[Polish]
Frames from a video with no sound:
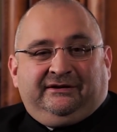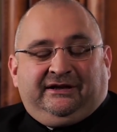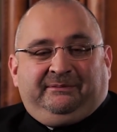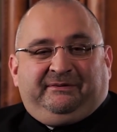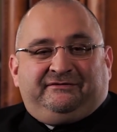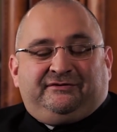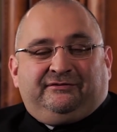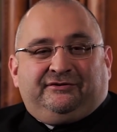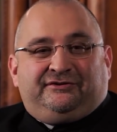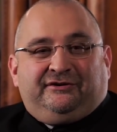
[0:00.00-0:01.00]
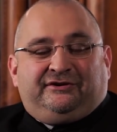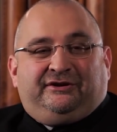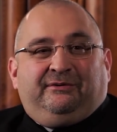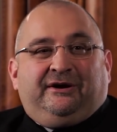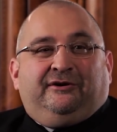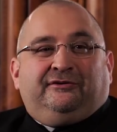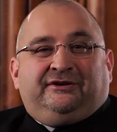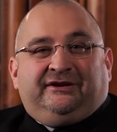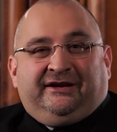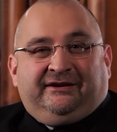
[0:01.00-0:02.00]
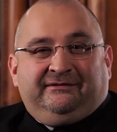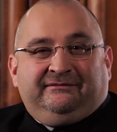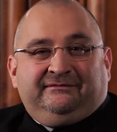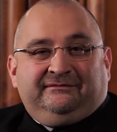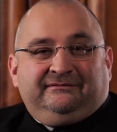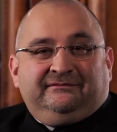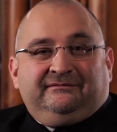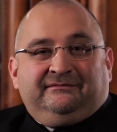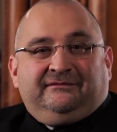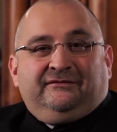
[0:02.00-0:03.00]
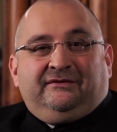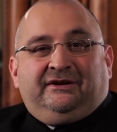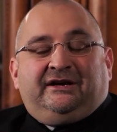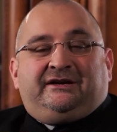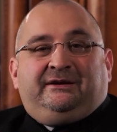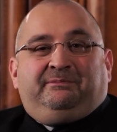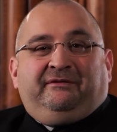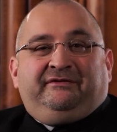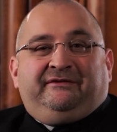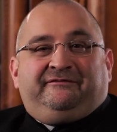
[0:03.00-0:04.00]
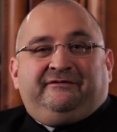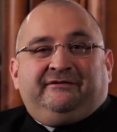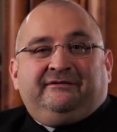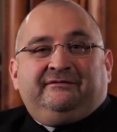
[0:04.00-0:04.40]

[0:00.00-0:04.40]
Najpierw są to środki łagodne, lekki powiew